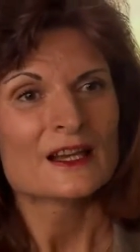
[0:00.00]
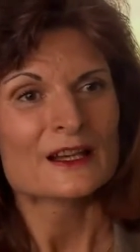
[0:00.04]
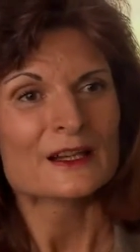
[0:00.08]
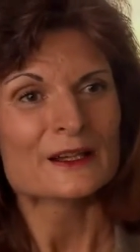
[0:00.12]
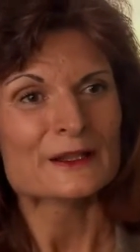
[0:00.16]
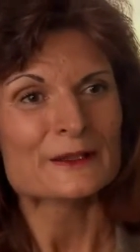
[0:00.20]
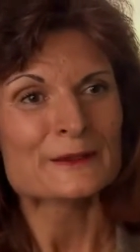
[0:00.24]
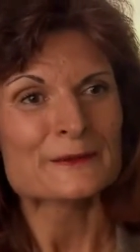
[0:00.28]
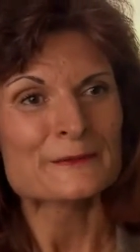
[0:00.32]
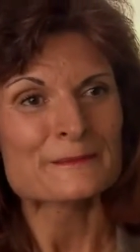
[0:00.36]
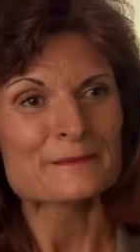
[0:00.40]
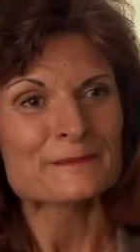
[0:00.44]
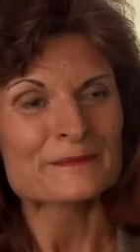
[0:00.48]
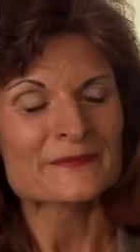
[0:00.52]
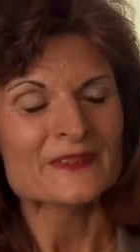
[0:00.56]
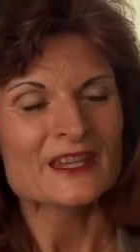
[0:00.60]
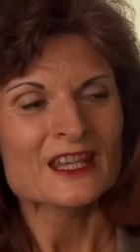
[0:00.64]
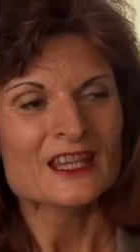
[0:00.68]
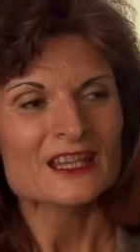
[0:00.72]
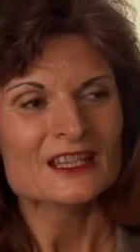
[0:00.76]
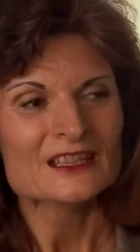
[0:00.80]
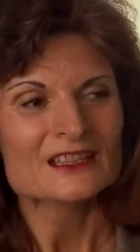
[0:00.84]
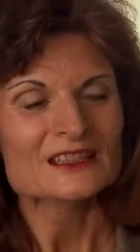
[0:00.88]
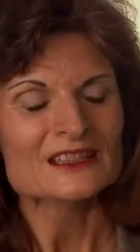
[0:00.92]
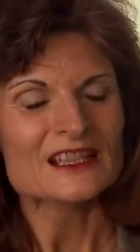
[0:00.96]
ähm,
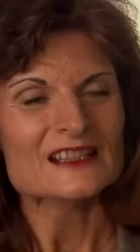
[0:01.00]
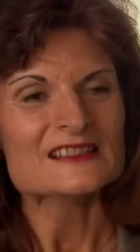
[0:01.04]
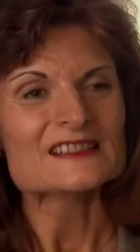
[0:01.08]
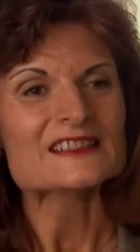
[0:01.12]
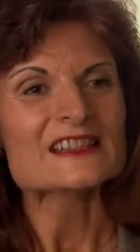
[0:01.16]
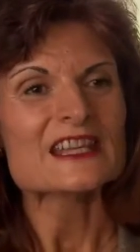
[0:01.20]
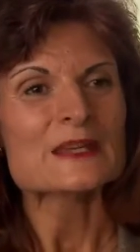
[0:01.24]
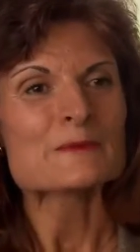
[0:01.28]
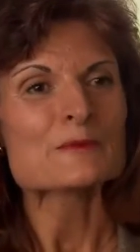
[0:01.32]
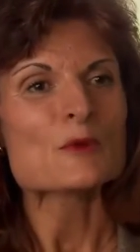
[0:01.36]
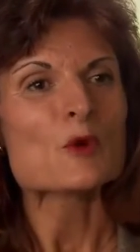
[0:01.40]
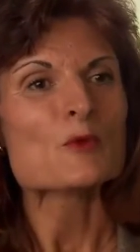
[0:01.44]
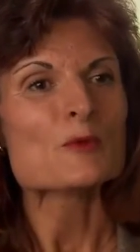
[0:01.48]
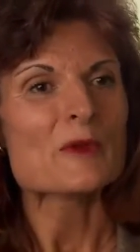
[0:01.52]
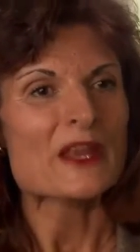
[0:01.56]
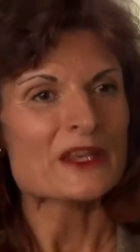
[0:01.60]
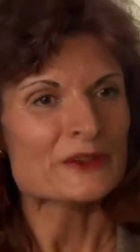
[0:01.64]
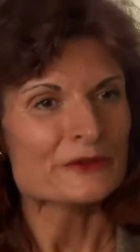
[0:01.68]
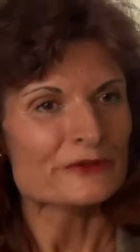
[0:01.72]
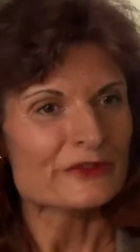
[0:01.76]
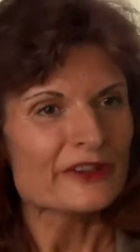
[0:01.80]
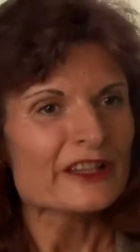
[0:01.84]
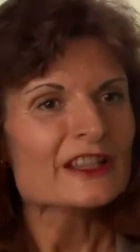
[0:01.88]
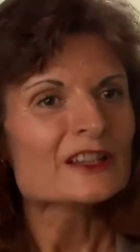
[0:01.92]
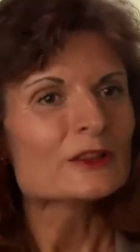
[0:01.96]
dass es eben um
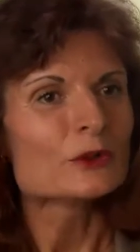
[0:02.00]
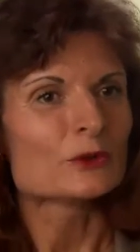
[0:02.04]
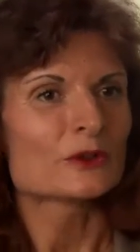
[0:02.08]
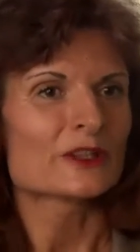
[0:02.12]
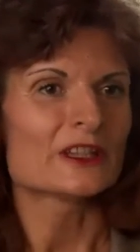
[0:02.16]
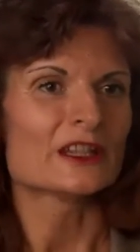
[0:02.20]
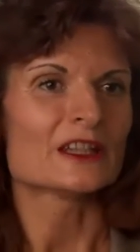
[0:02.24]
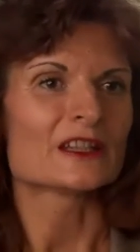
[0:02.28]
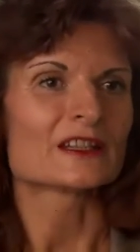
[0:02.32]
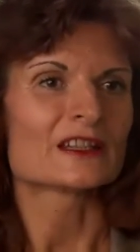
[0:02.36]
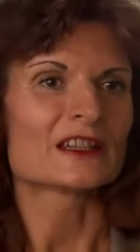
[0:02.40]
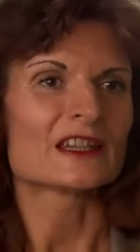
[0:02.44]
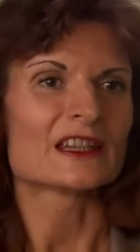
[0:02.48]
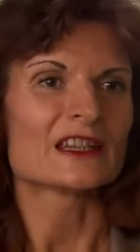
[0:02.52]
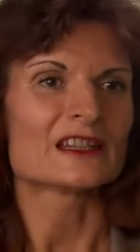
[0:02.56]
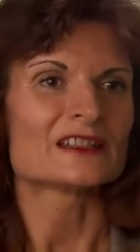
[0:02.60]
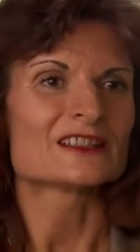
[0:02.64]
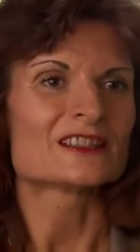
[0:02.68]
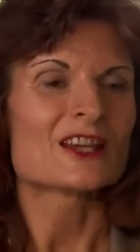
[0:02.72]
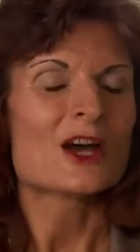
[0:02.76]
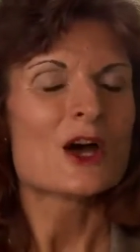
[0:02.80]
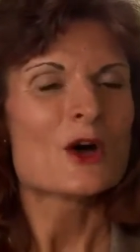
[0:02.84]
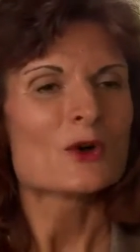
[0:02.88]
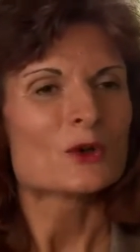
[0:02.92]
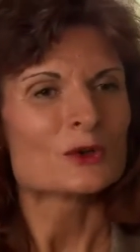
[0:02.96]
Entwicklung hier
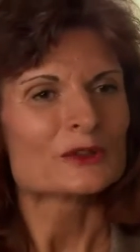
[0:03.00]
geht